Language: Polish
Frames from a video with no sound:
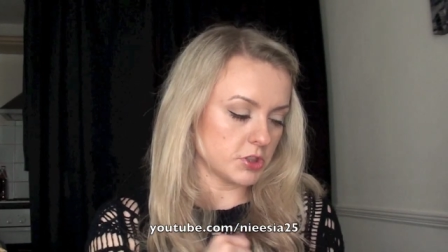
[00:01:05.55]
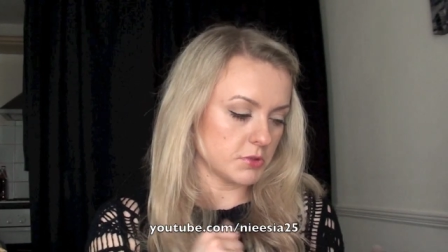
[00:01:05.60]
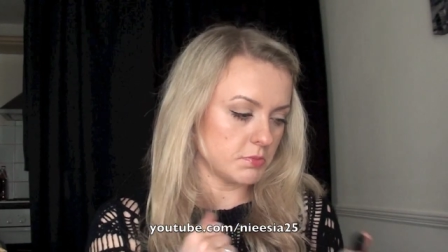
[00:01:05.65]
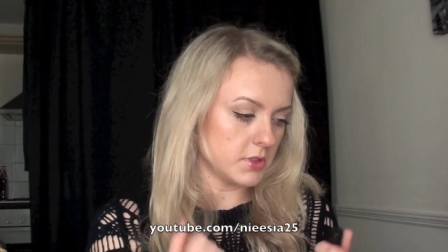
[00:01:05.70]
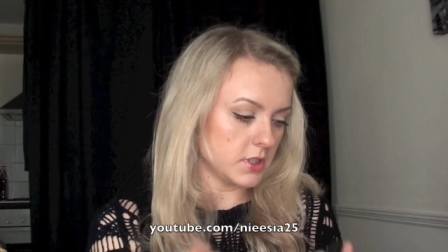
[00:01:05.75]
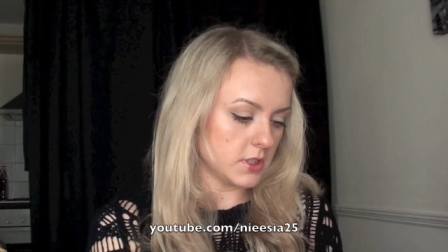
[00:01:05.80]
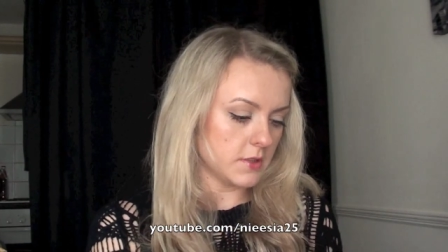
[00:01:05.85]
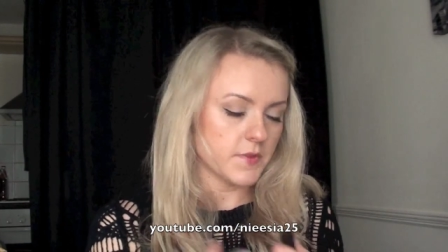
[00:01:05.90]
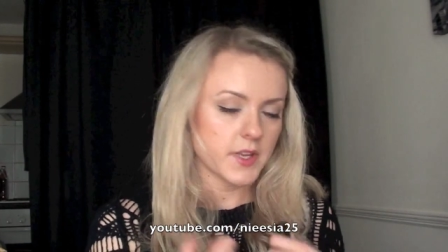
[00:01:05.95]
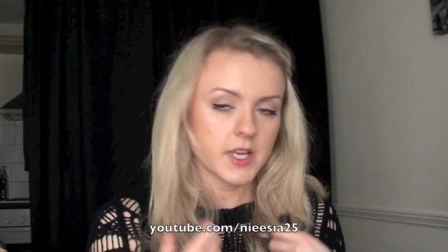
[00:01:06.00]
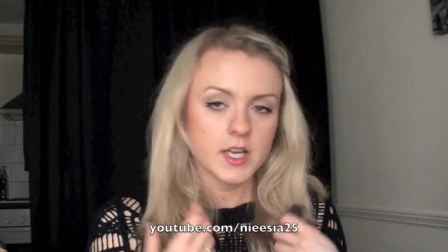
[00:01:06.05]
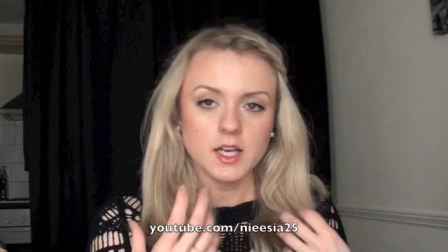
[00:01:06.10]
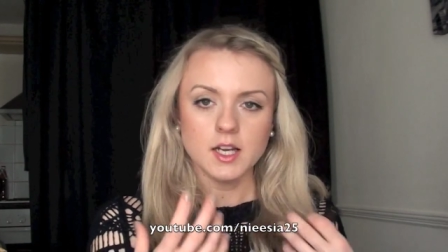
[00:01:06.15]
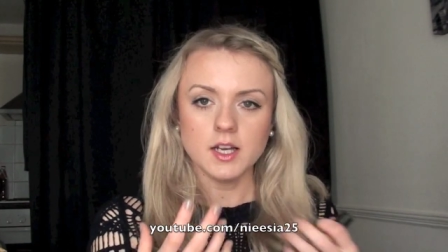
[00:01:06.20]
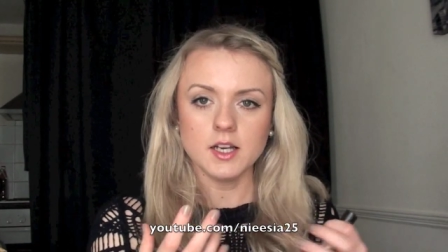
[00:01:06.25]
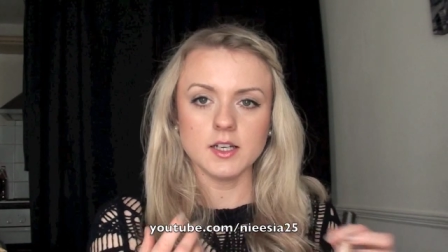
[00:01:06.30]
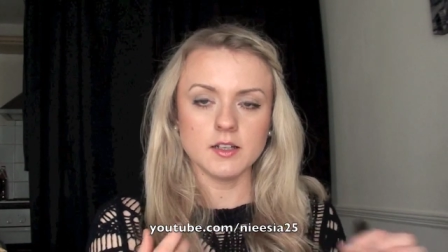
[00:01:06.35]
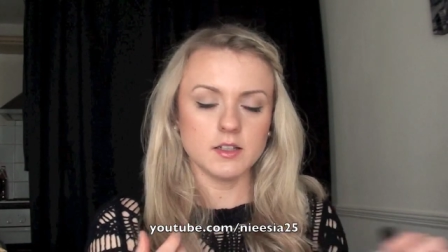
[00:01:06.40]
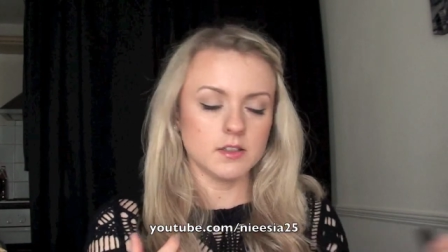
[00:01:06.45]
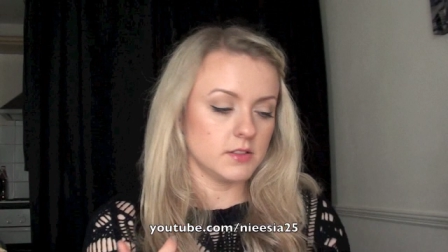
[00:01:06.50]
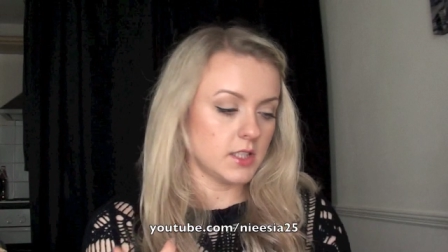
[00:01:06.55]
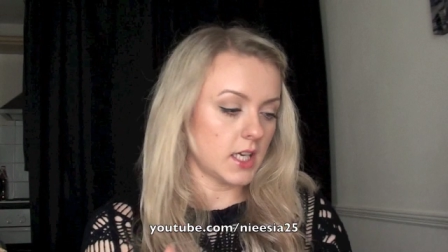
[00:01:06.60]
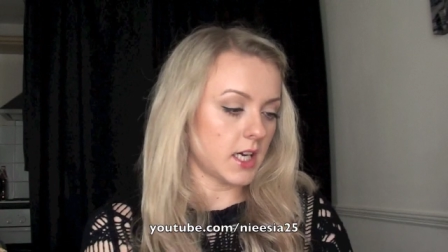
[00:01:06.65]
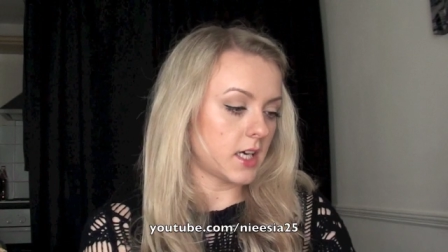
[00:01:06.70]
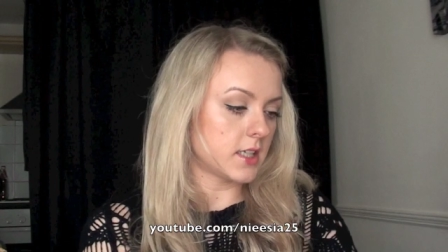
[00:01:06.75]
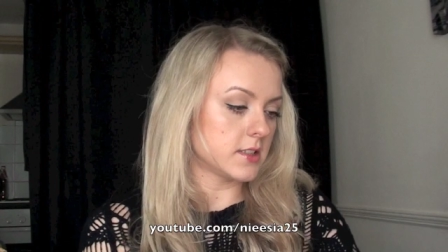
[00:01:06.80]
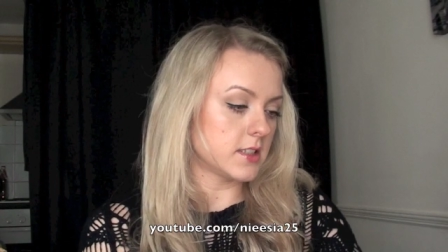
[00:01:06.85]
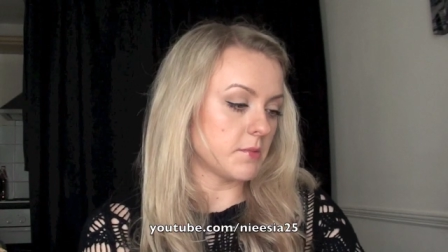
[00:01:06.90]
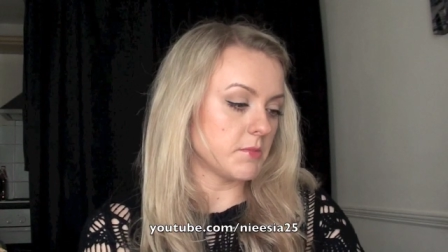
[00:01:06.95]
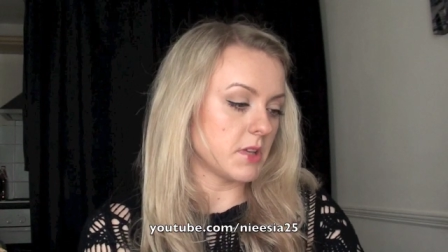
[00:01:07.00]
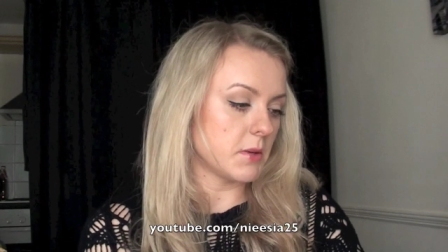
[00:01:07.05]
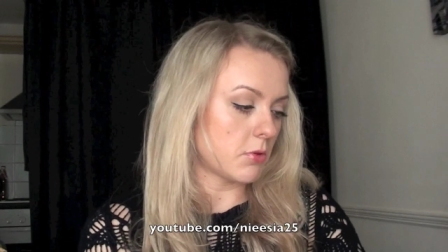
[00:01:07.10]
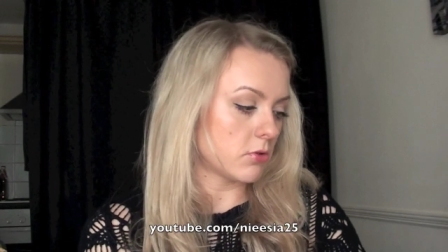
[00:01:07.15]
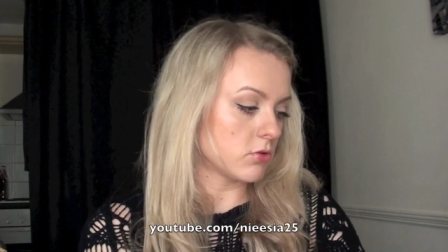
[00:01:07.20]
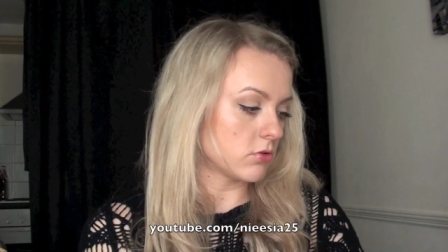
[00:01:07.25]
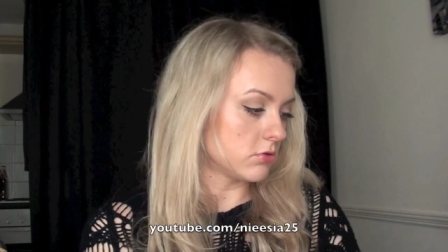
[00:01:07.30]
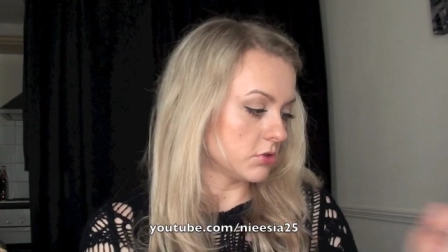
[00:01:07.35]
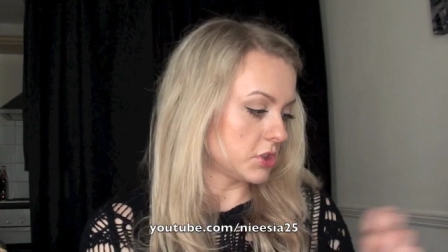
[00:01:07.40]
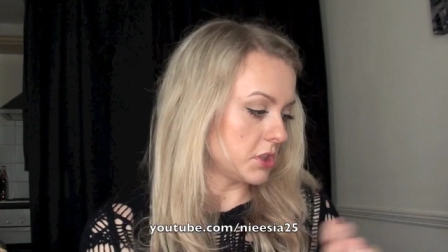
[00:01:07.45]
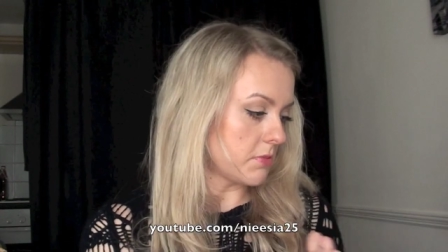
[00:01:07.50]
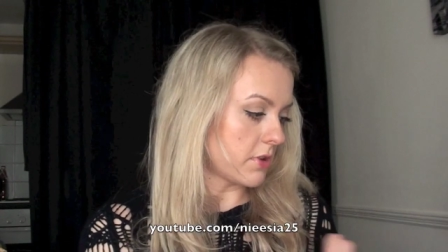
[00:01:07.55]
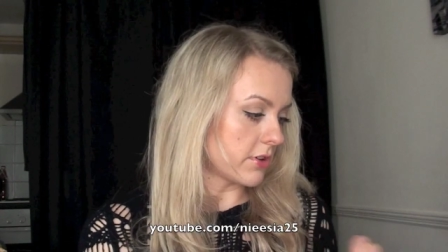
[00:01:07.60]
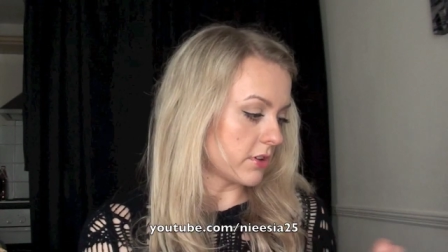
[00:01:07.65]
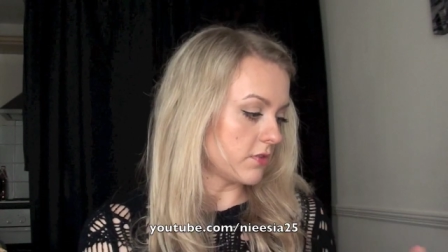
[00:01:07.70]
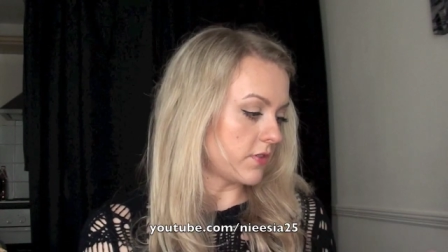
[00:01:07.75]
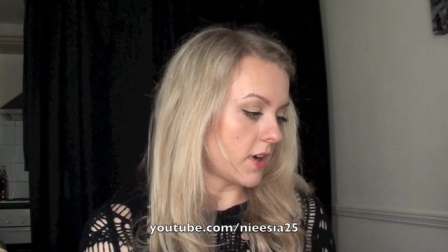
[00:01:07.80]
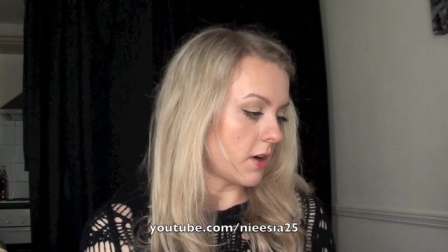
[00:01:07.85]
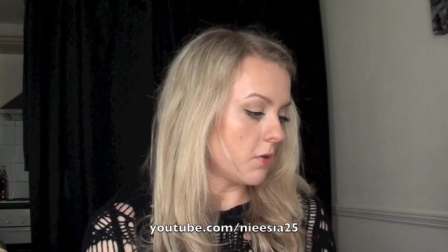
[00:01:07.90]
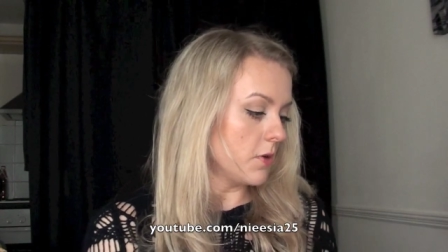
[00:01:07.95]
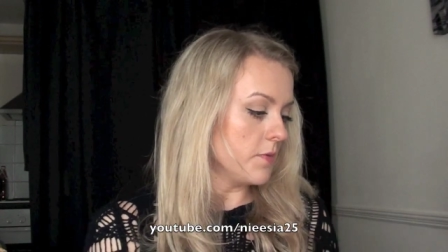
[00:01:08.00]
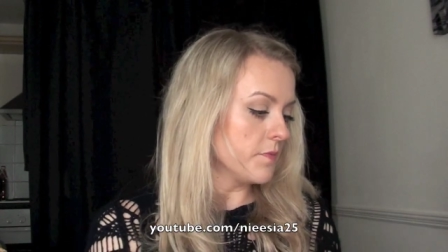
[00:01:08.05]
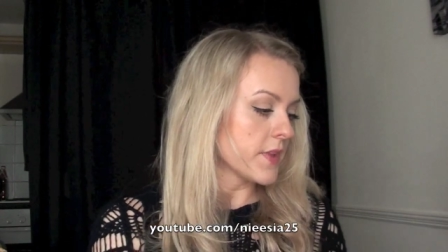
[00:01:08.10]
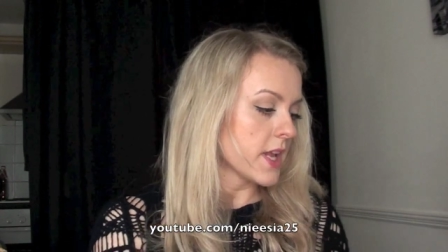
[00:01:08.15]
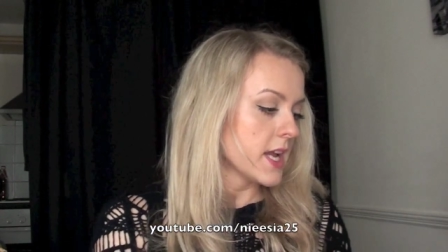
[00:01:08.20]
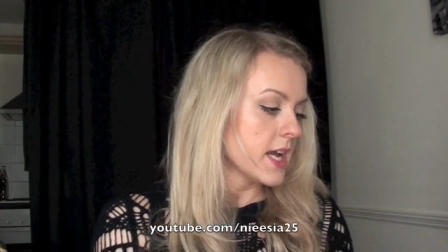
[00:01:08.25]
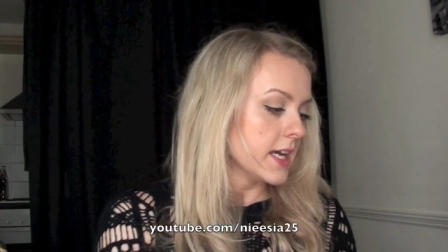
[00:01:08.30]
żeby e, jak najmniej produktu się marnowało.